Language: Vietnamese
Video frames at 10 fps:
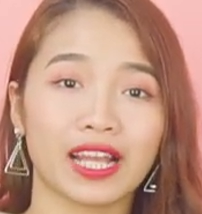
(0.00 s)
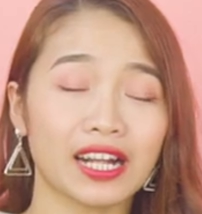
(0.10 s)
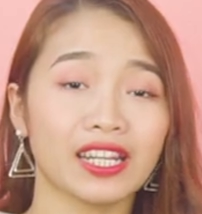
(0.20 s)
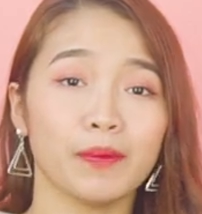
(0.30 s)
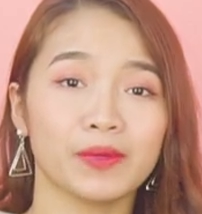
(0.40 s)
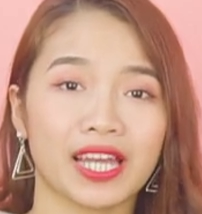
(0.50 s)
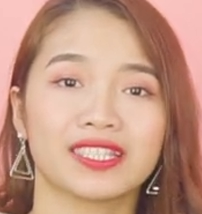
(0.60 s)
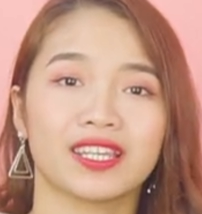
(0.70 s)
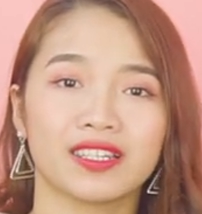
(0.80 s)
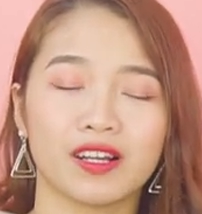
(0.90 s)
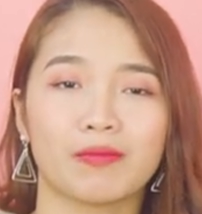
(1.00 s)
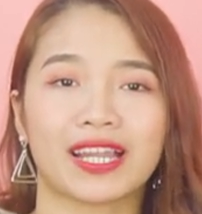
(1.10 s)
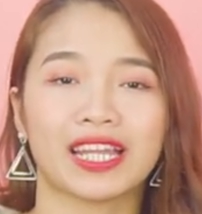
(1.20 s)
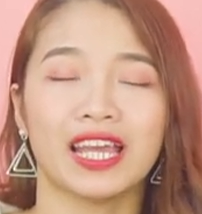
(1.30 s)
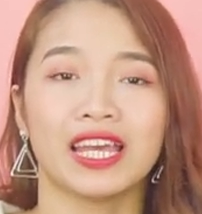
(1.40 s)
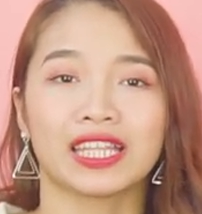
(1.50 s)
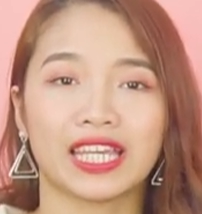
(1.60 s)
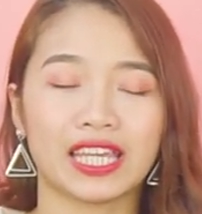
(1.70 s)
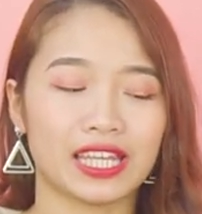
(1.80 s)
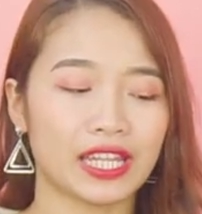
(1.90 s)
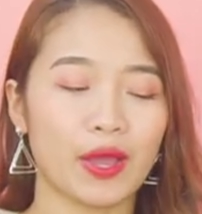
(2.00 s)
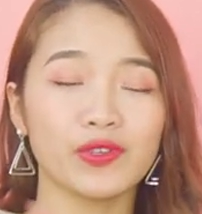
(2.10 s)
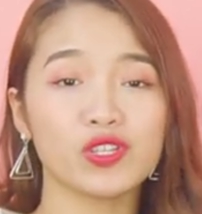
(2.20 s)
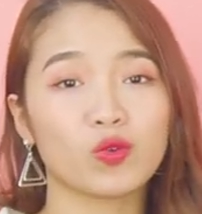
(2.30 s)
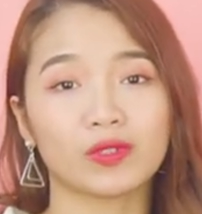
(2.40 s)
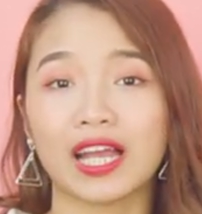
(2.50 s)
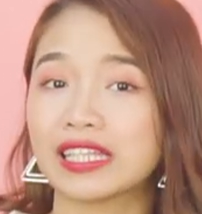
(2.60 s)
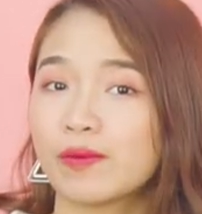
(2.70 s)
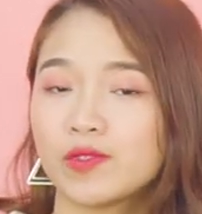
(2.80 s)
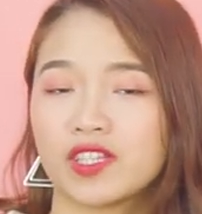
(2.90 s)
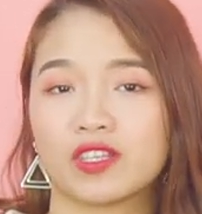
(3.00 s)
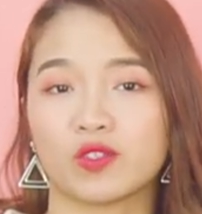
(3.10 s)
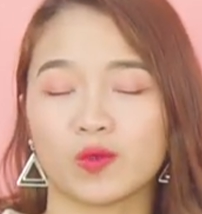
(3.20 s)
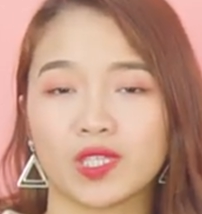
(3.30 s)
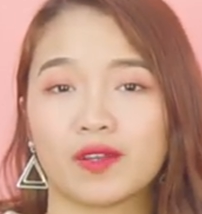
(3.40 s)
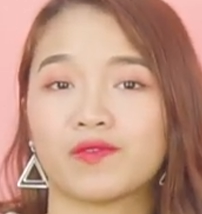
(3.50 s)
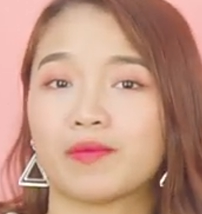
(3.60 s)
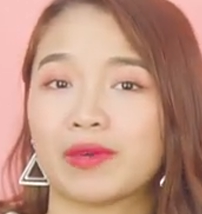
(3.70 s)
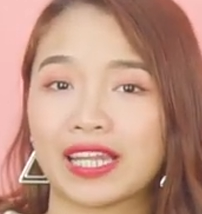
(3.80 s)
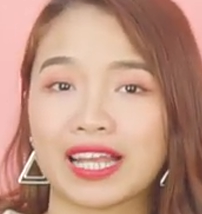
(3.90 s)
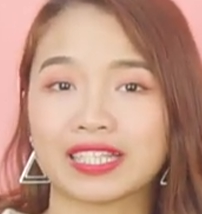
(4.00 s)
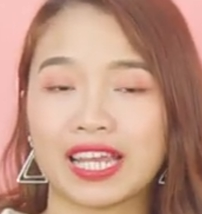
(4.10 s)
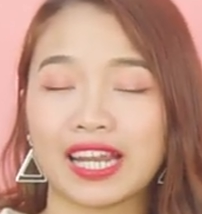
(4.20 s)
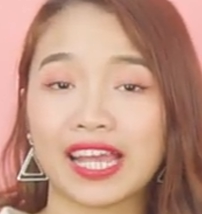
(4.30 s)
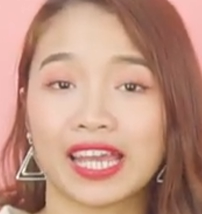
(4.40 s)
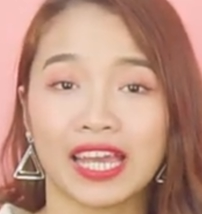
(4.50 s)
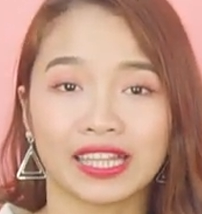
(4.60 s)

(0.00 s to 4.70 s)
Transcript: các nếp nhăn trên gương mặt thì nếu như chúng ta chăm chỉ sử dụng sản phẩm mặt nạ giấy này